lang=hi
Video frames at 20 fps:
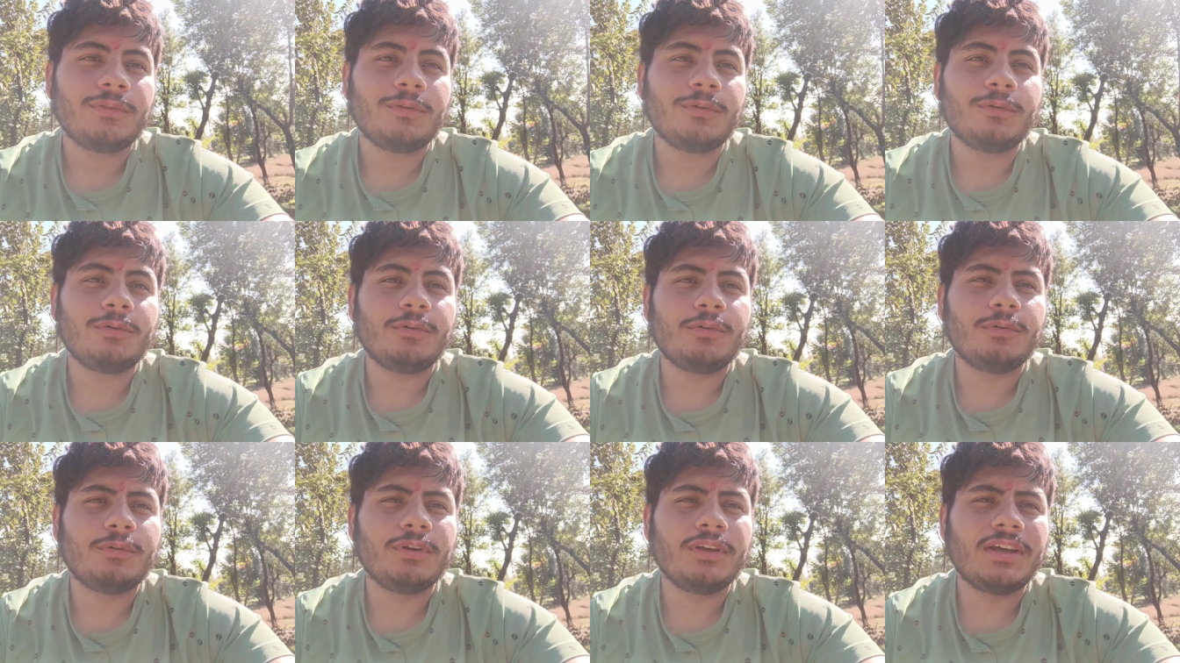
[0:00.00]
तो
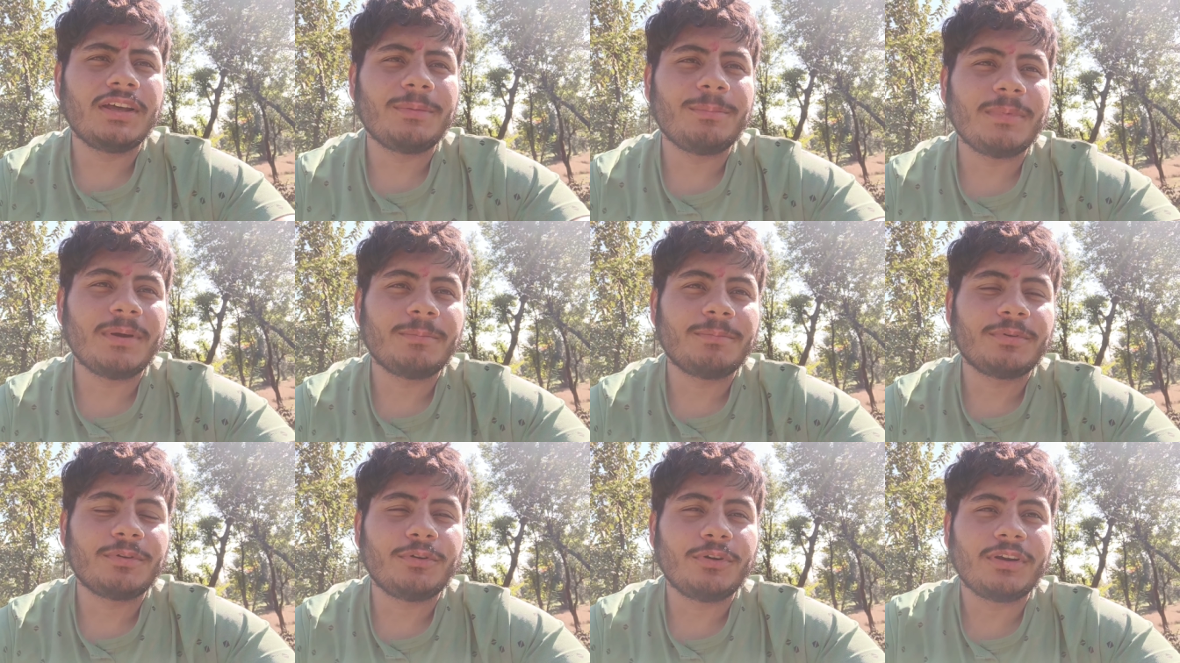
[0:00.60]
यार
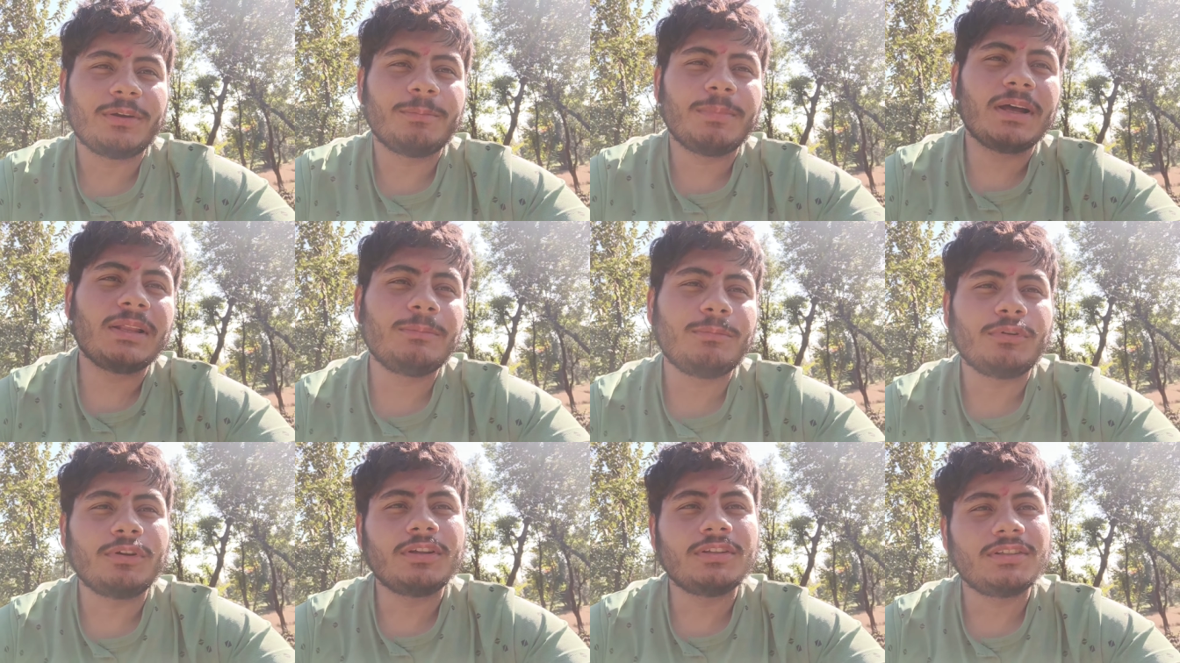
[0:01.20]
मैं आपको एक
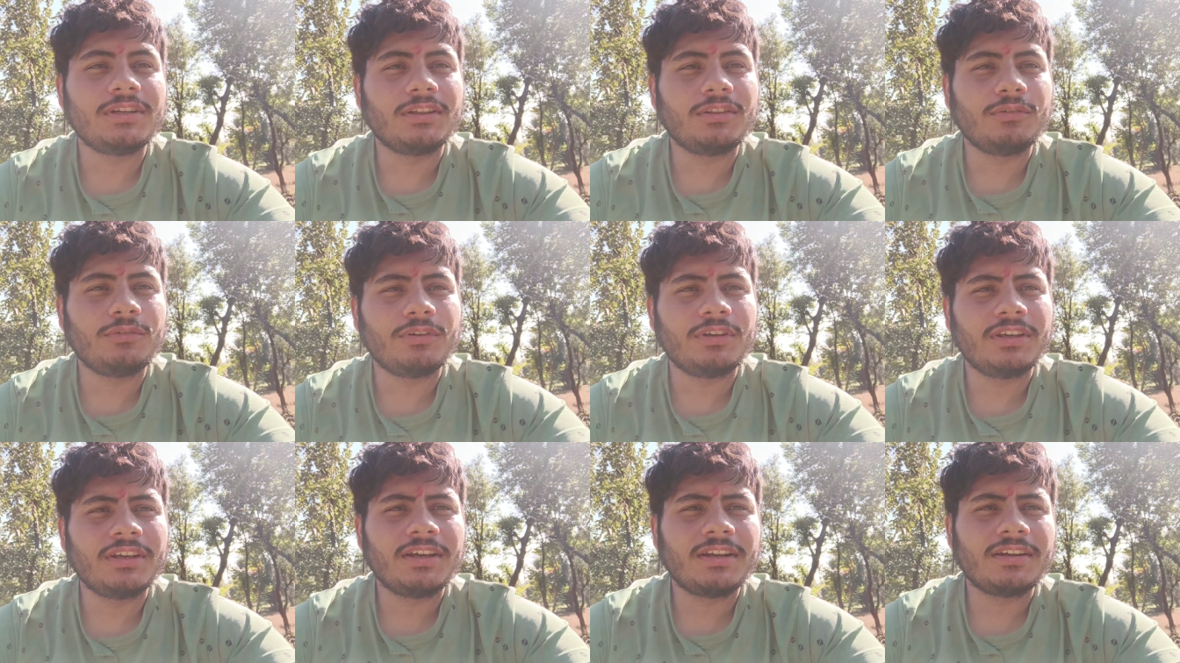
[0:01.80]
बात बोलना चाहता
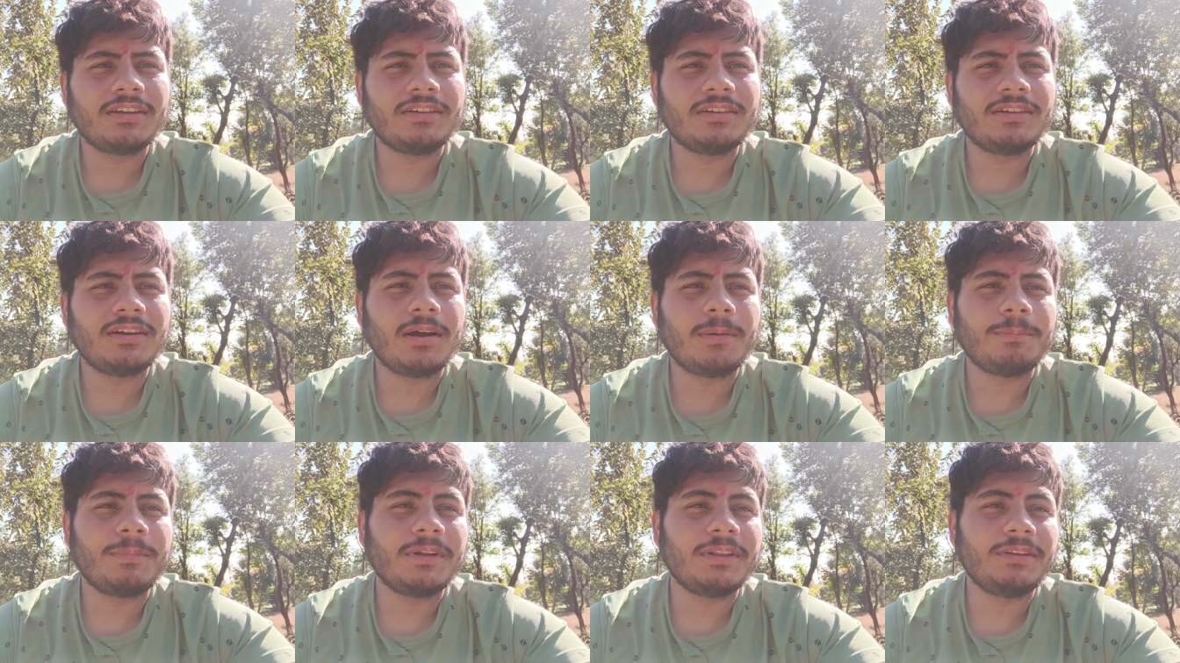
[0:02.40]
हूँ कि यार
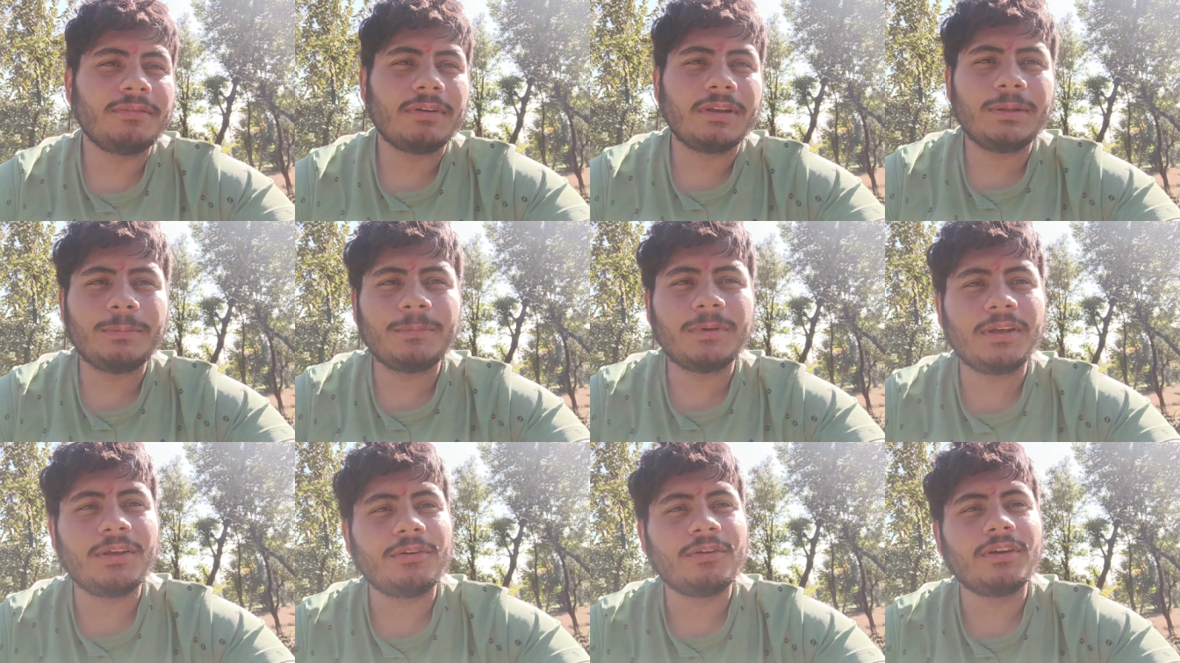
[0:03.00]
आपने दिवाली
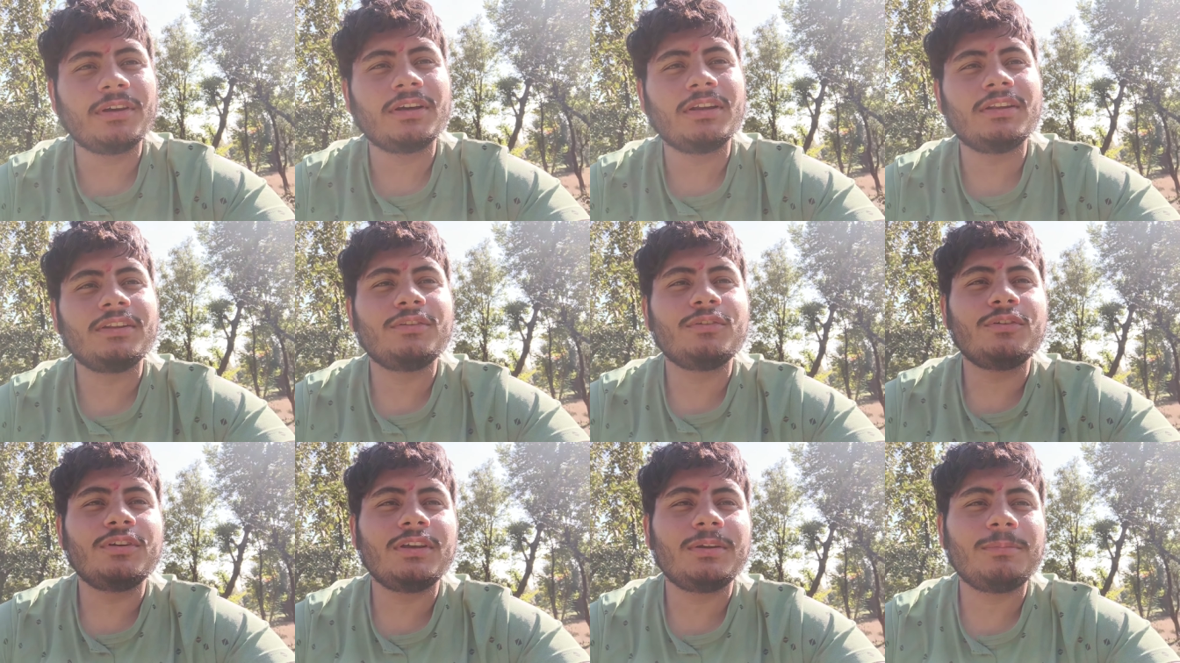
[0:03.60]
मनाई होगी कल
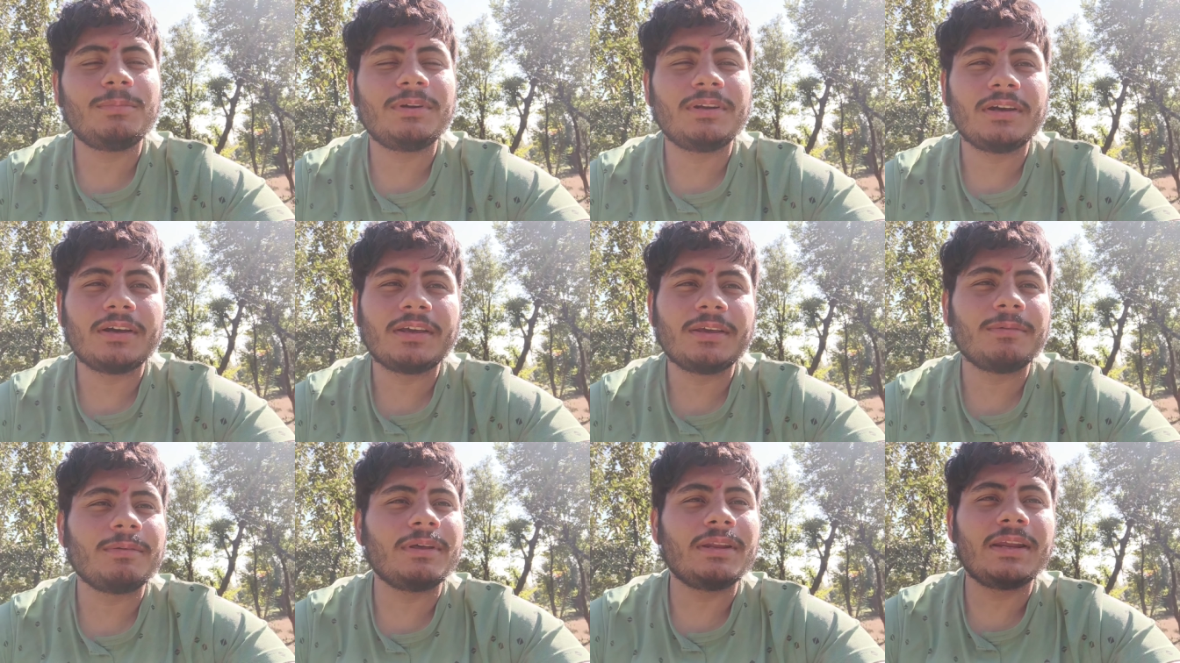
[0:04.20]
तो यार
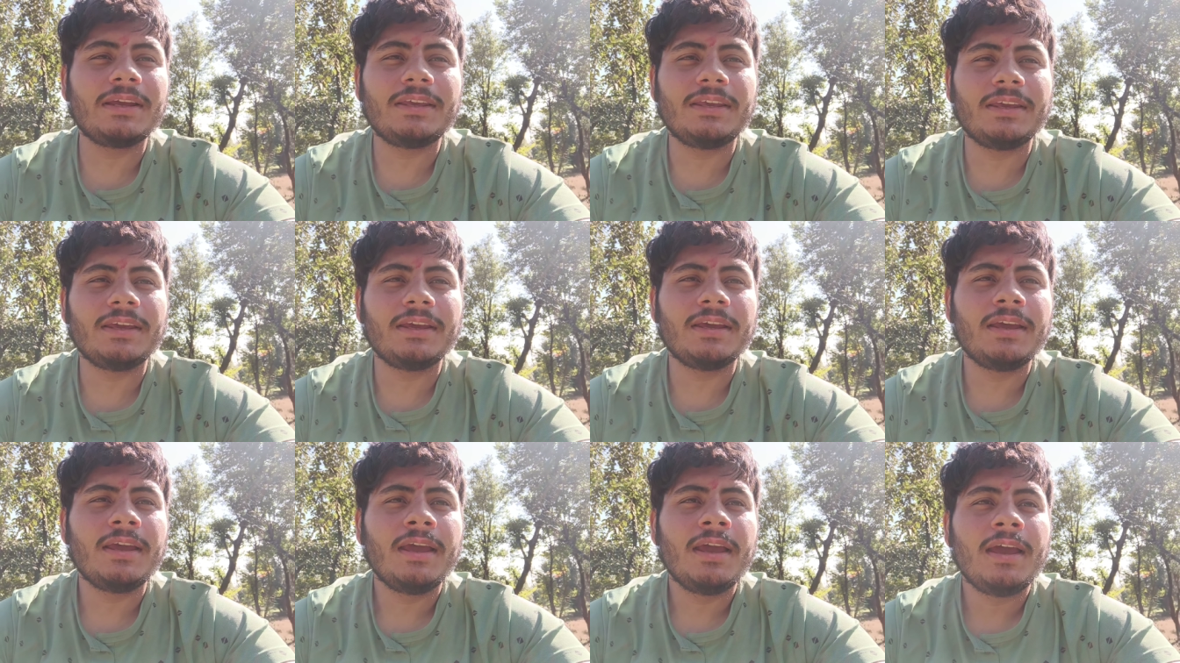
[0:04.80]
पटाखे वगैरह किए
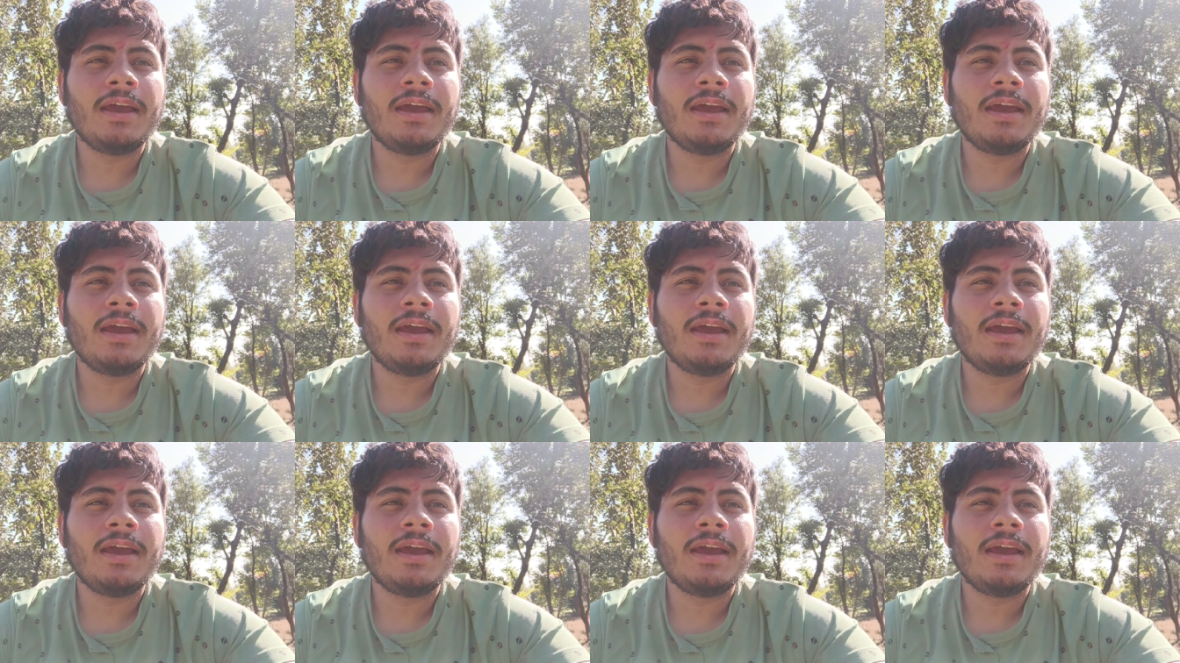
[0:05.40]
हैं